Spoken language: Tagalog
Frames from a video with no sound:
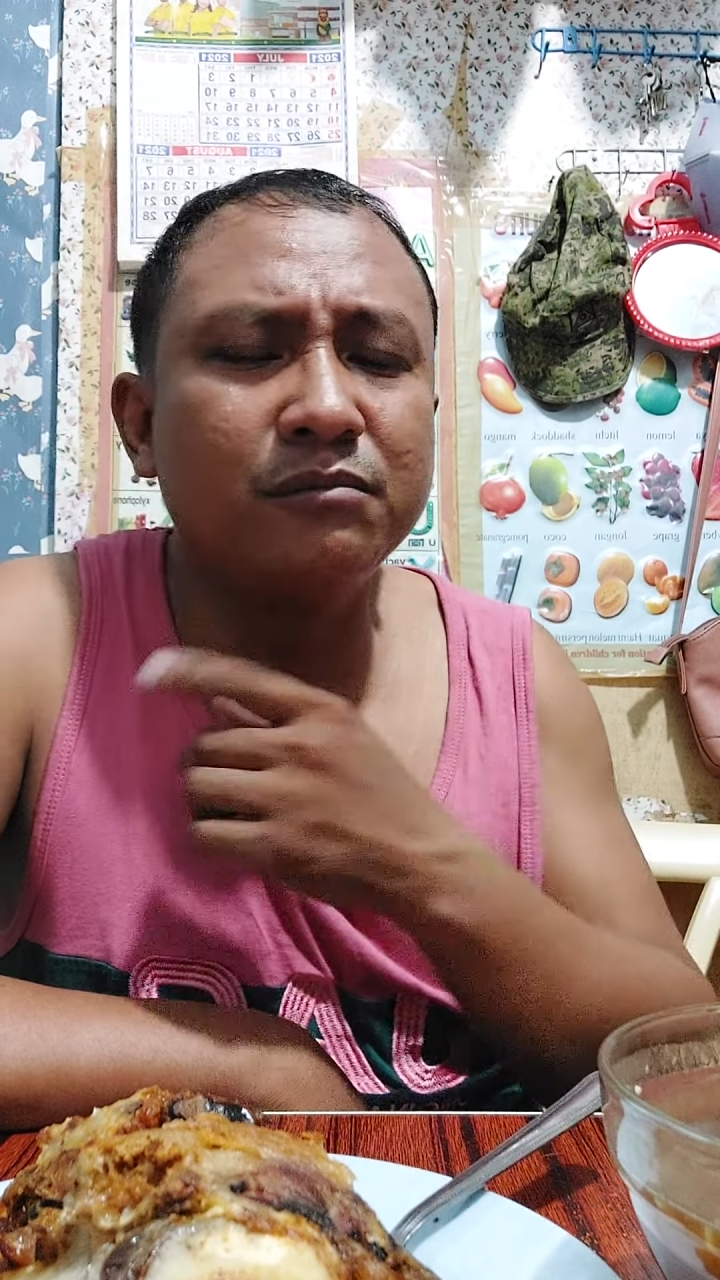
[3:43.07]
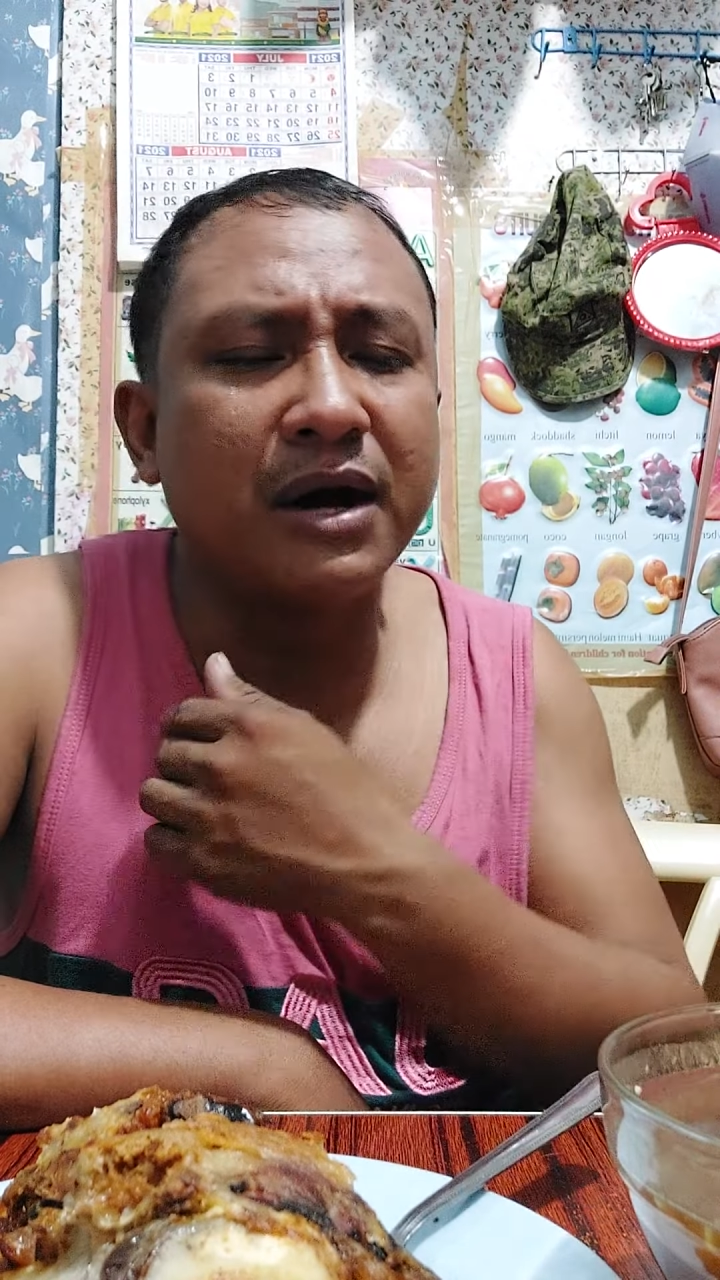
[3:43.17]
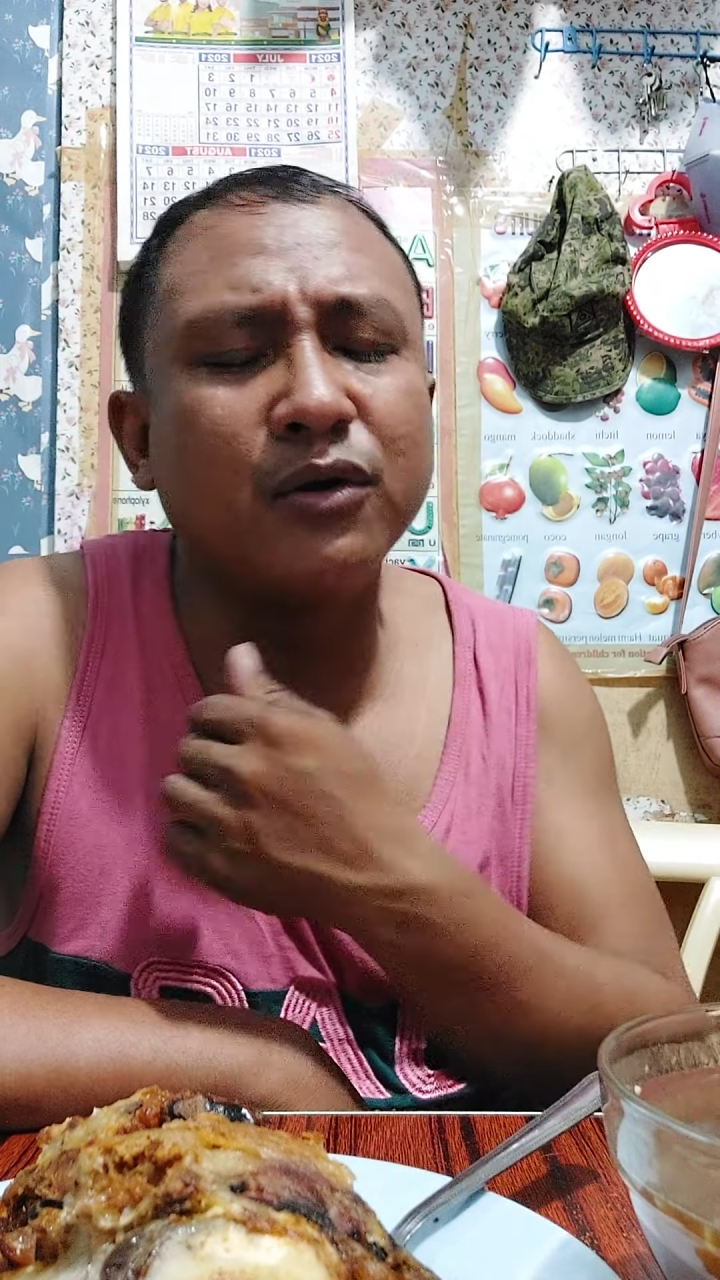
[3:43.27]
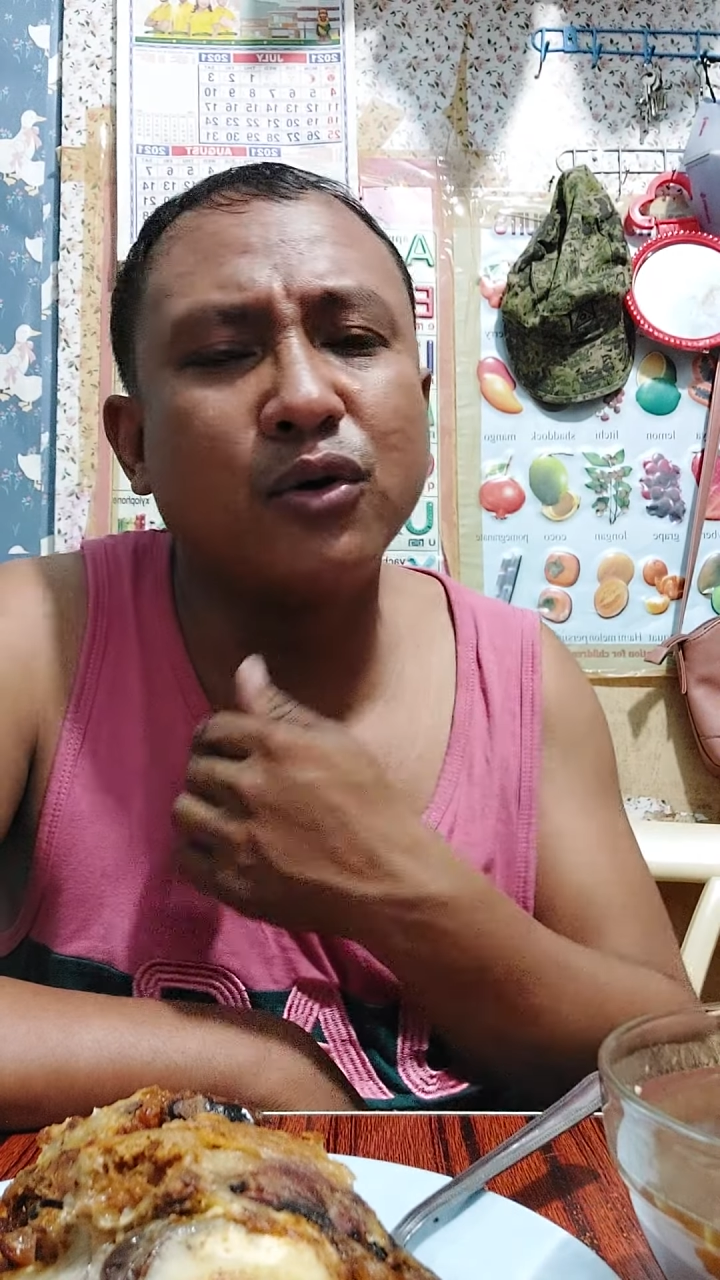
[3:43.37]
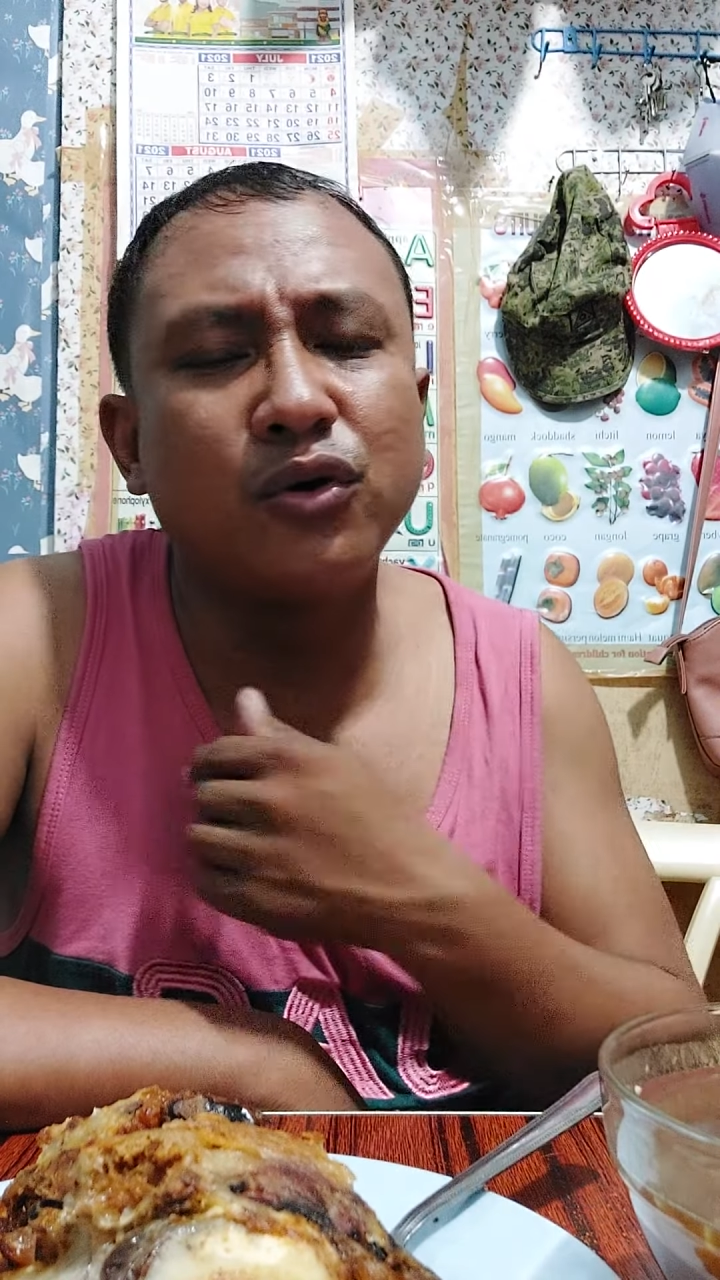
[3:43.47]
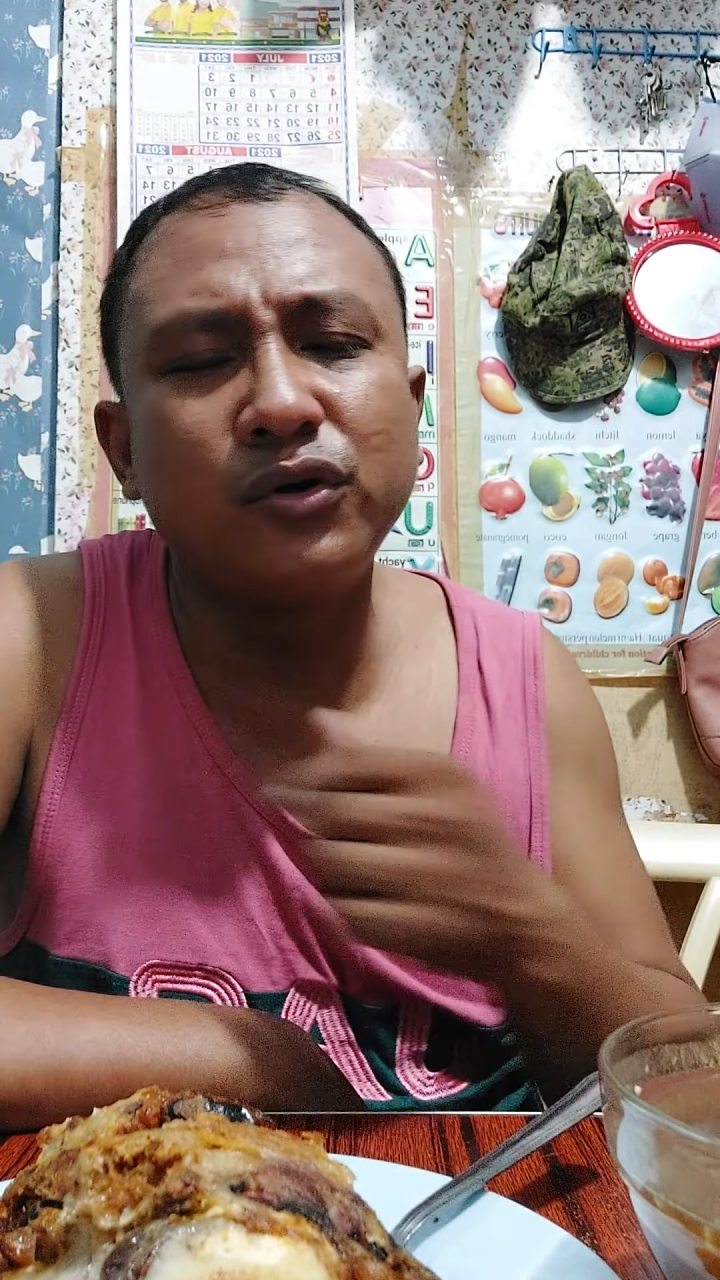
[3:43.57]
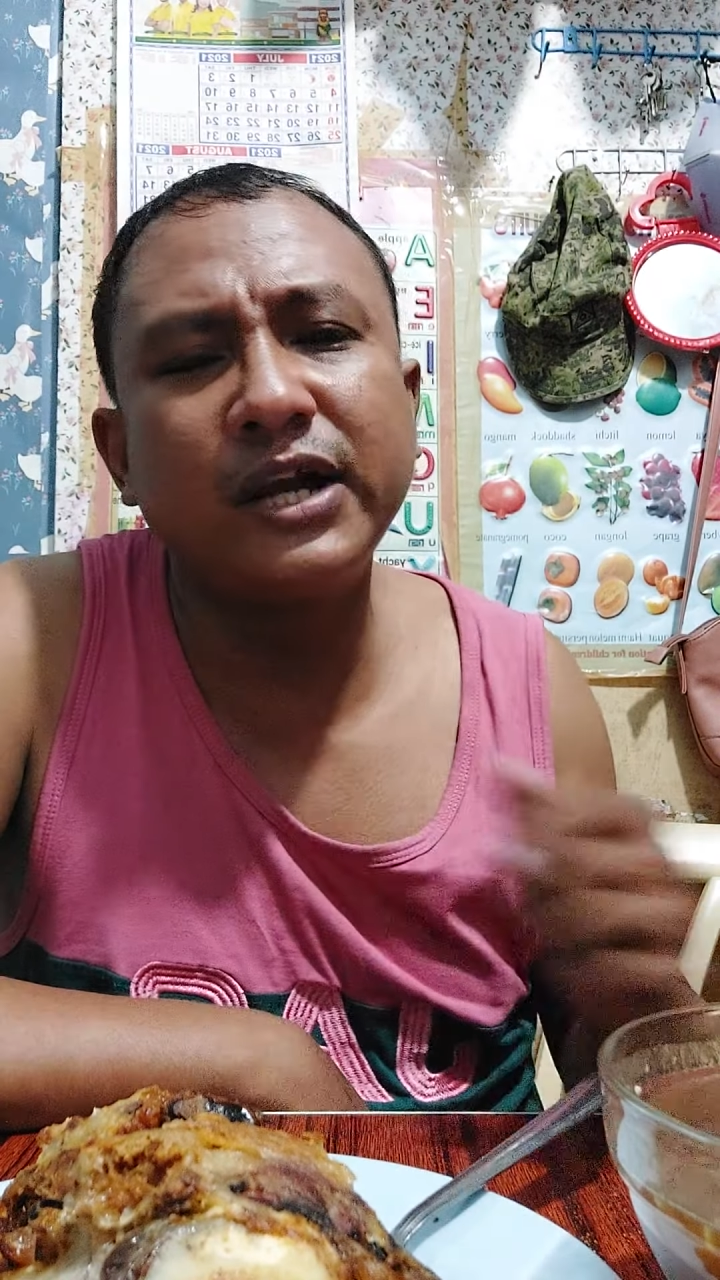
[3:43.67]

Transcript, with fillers: bag ko,